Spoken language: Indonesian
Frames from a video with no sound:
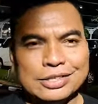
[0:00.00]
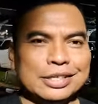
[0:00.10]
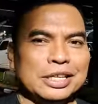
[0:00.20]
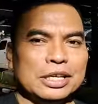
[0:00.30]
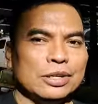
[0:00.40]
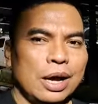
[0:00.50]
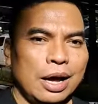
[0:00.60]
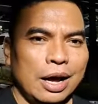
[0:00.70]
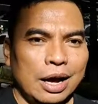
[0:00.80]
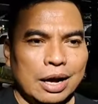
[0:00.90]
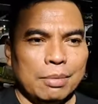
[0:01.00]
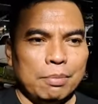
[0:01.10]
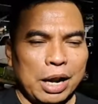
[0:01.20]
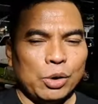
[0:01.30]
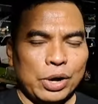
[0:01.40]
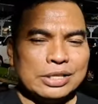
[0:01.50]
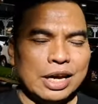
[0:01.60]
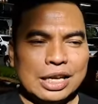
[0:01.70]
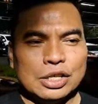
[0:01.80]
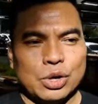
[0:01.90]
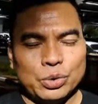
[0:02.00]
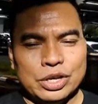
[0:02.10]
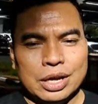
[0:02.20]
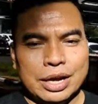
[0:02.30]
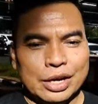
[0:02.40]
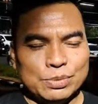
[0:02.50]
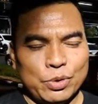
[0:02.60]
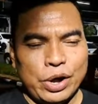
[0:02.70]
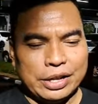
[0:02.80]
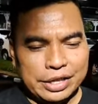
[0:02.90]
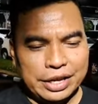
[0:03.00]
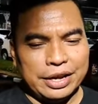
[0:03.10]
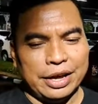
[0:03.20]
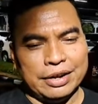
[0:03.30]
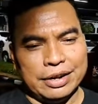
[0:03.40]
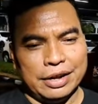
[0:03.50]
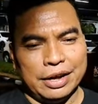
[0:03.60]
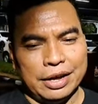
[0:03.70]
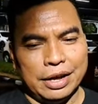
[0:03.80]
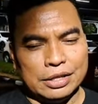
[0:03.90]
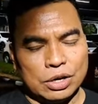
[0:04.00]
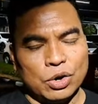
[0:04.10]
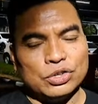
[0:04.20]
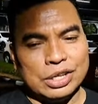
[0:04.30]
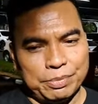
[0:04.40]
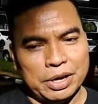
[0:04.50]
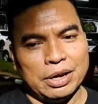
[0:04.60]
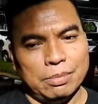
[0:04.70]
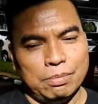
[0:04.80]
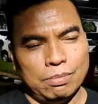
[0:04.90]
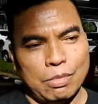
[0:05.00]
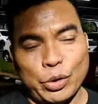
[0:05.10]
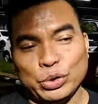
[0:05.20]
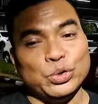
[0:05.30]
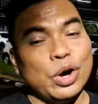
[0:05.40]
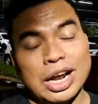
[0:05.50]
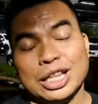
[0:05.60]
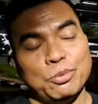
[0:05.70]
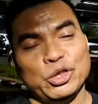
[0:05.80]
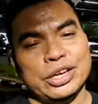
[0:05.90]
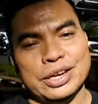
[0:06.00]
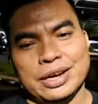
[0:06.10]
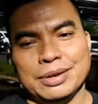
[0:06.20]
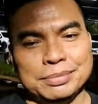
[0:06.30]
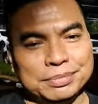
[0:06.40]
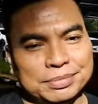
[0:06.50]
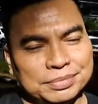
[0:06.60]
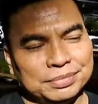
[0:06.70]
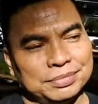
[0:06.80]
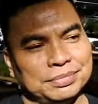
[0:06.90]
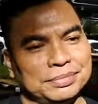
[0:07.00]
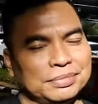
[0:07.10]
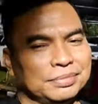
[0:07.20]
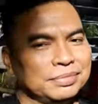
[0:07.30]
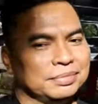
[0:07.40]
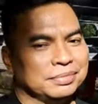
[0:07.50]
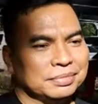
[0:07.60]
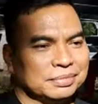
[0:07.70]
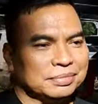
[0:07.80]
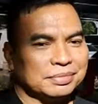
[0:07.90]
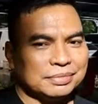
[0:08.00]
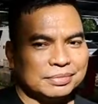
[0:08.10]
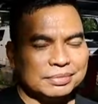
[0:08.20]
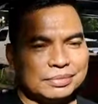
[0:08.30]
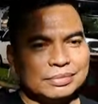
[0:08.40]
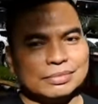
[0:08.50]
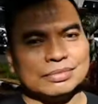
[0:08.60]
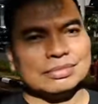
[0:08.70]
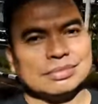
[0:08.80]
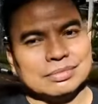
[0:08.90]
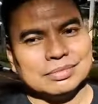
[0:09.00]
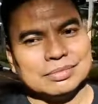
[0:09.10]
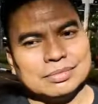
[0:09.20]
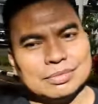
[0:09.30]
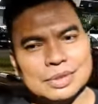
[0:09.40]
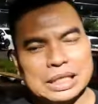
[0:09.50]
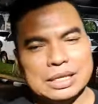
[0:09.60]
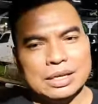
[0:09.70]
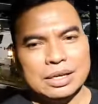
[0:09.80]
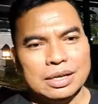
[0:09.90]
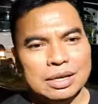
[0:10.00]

sih melakukan segala sesuatunya dengan sepenuh hati dan e, terkonsep ya, mau itu juara ataupun tidak. Berarti masih ingin terus menciptakan karya-karya untuk para